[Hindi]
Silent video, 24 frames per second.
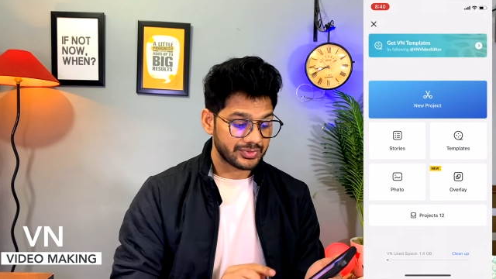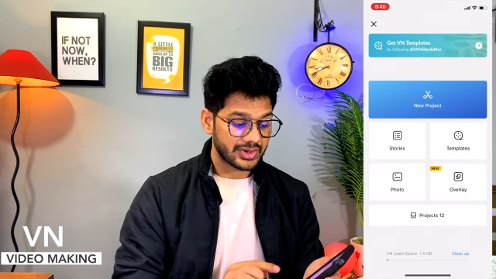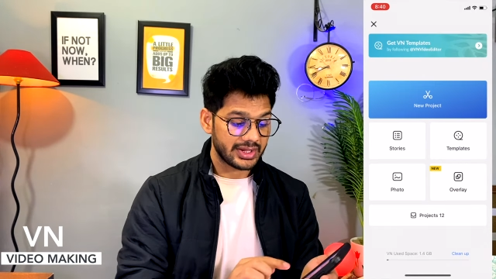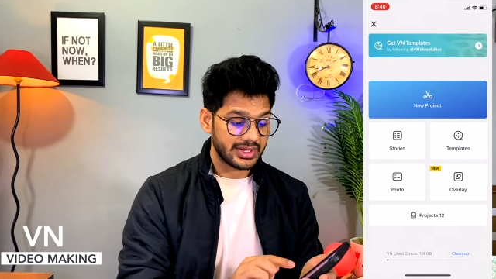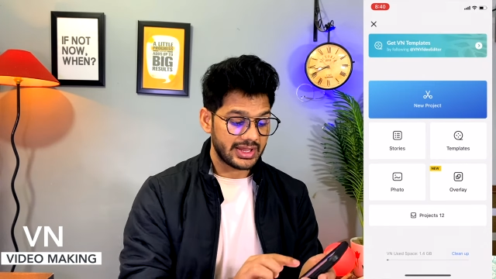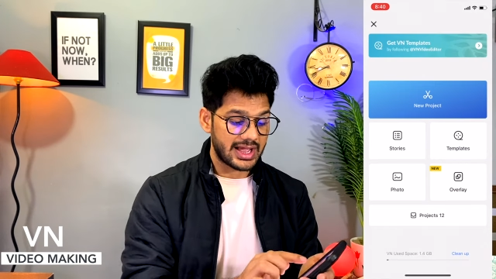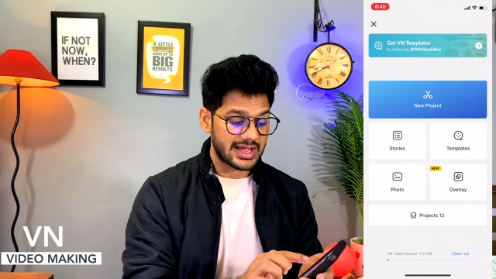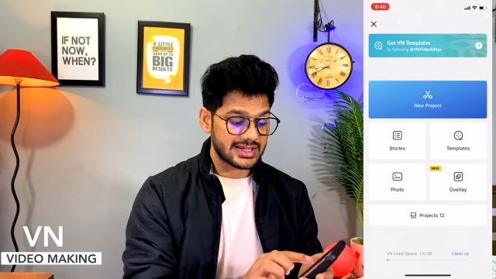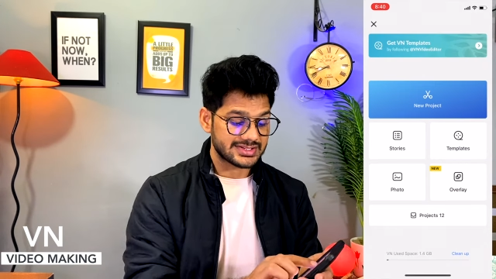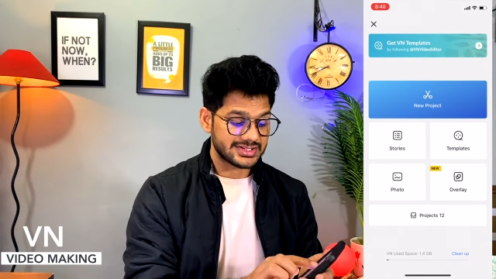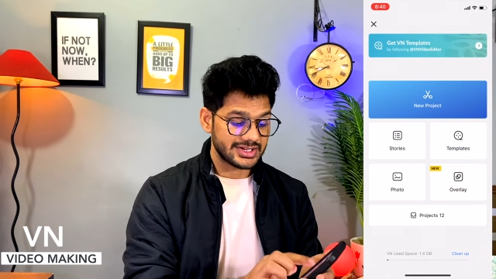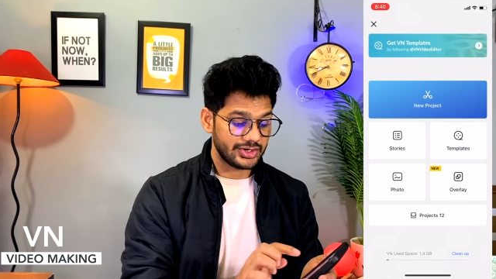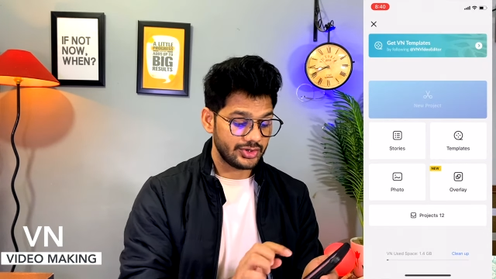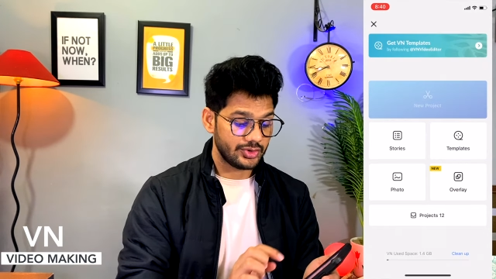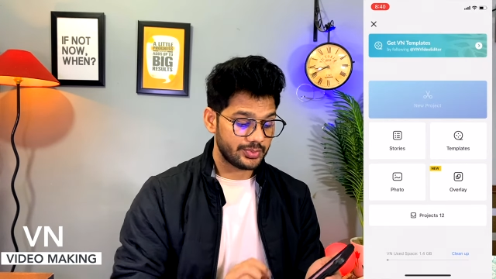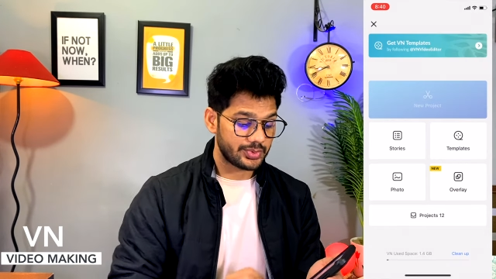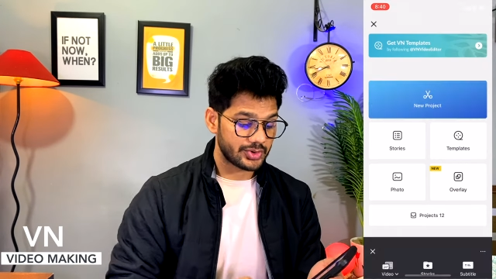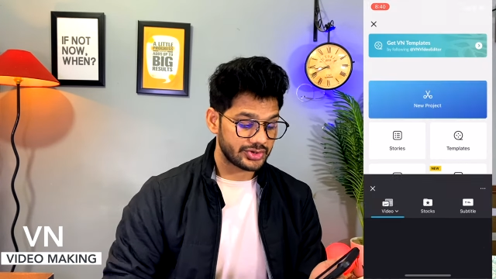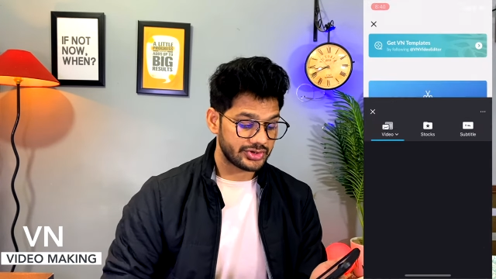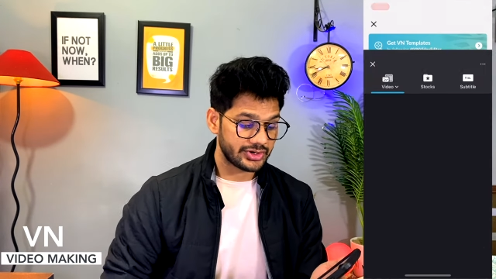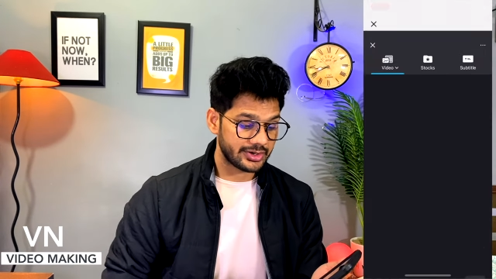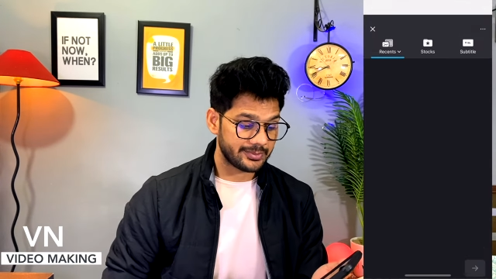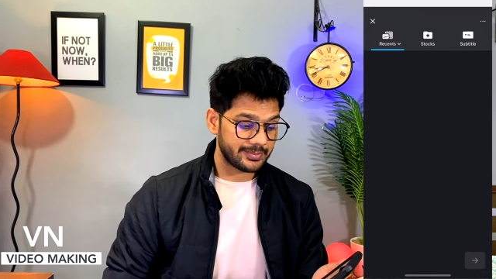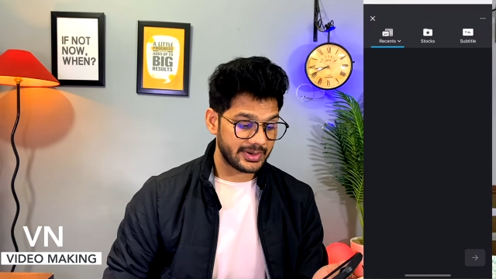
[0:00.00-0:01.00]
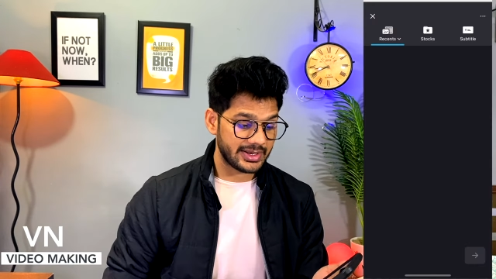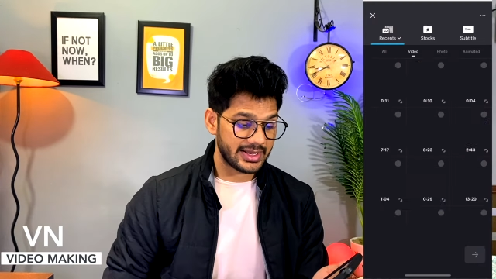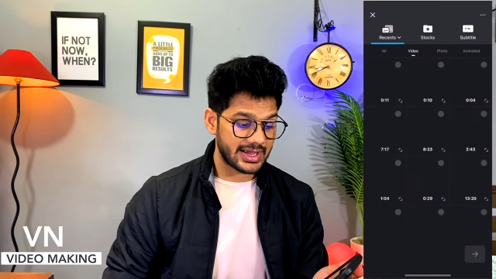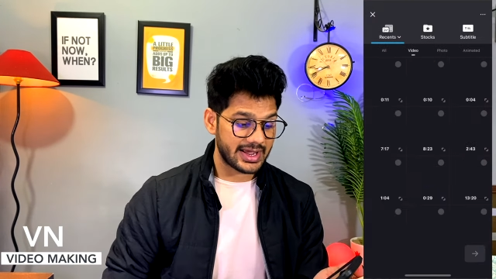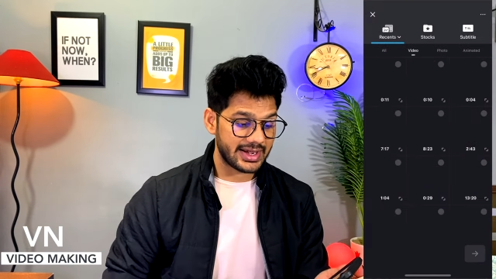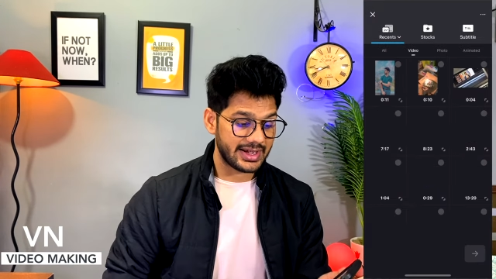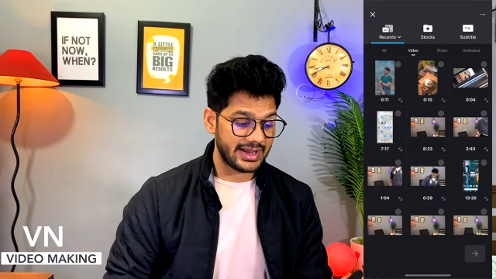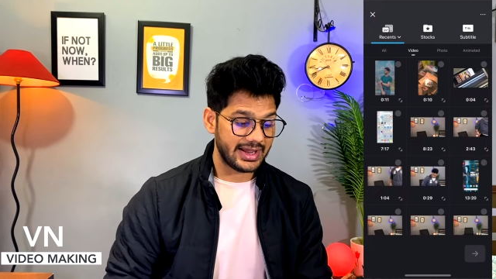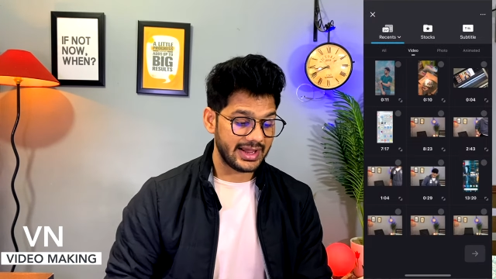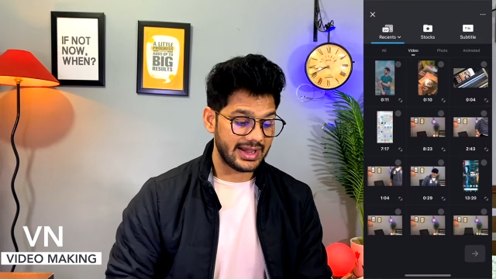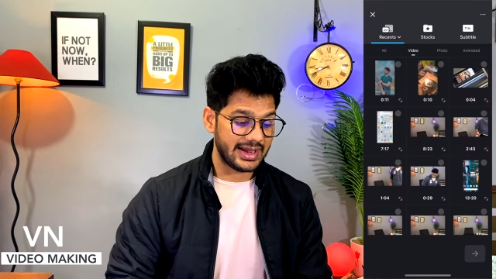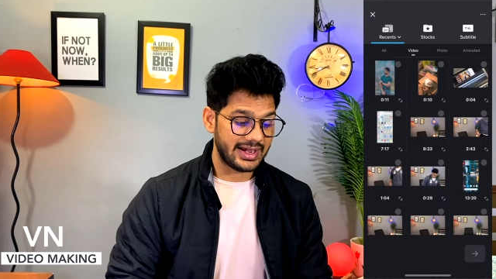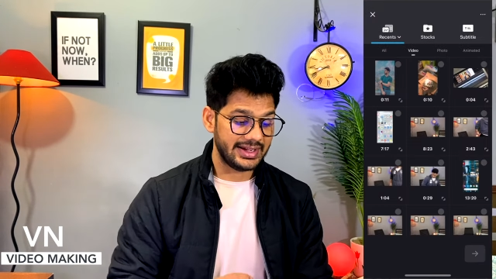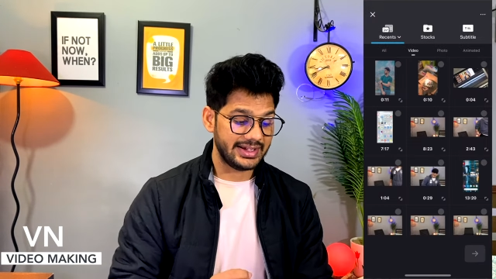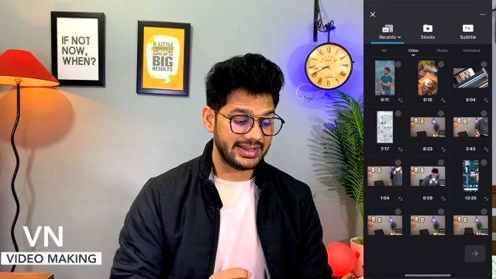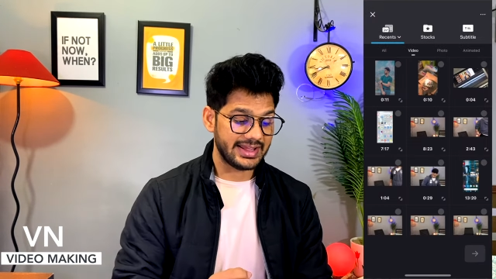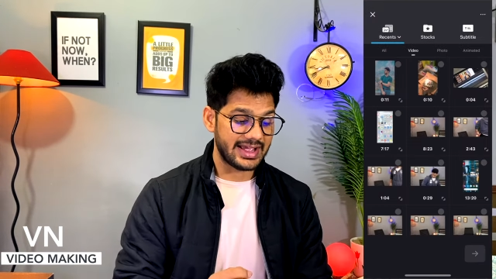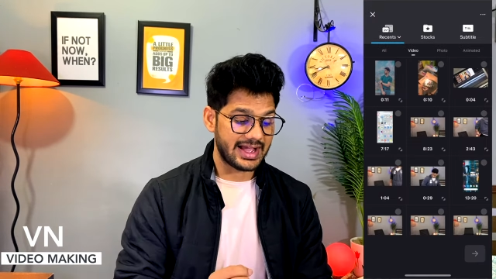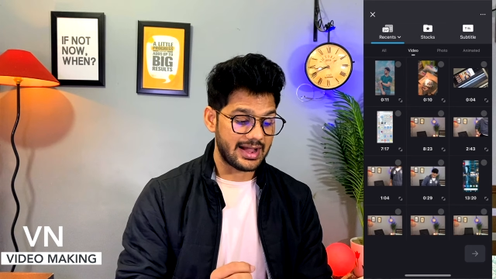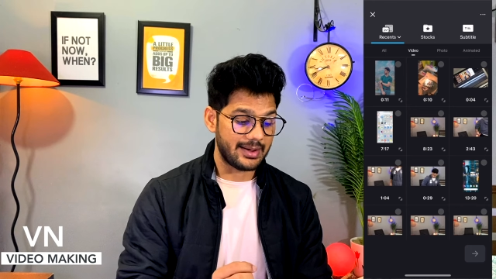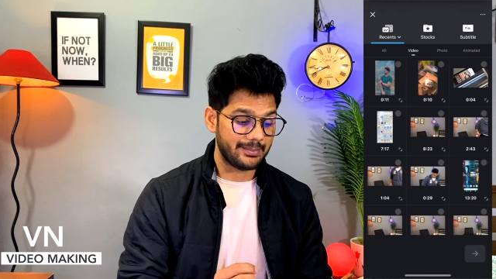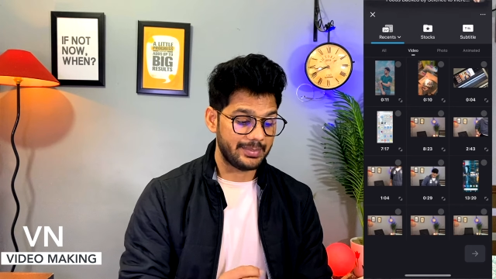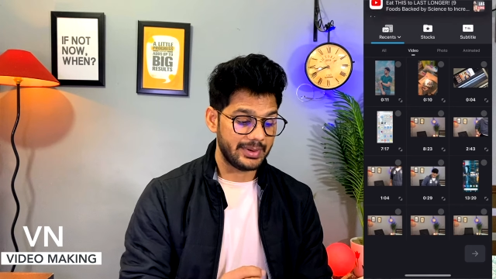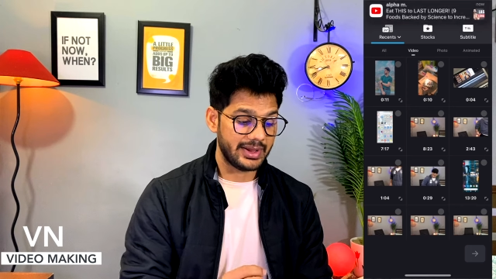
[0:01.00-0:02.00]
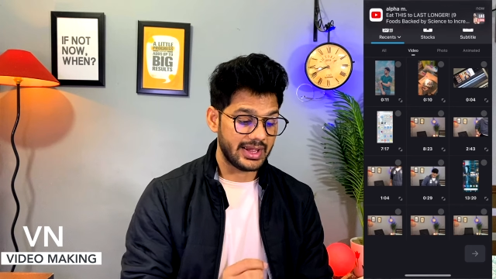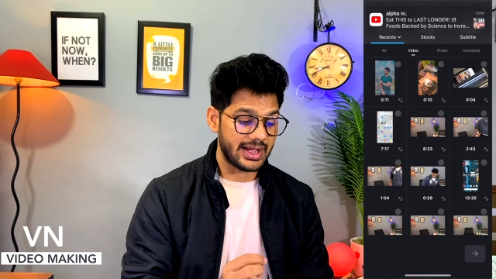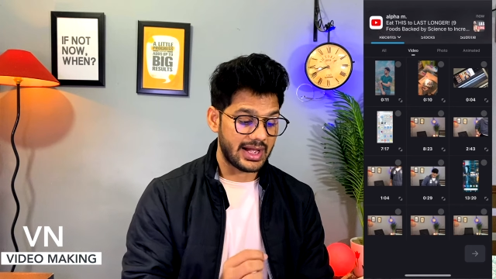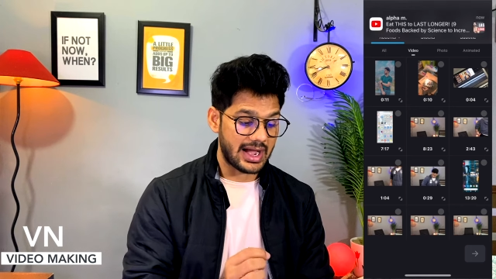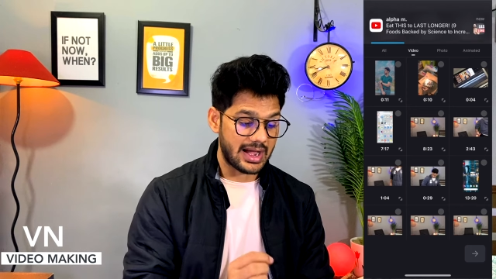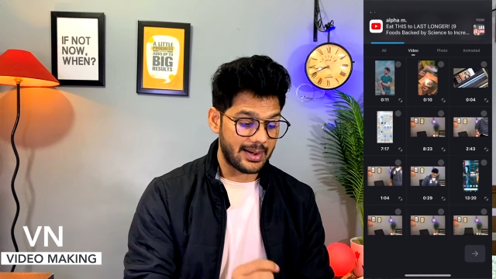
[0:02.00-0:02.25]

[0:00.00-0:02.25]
यहाँ से न्यू प्रोजेक्ट पे जाना है एंड यहाँ पे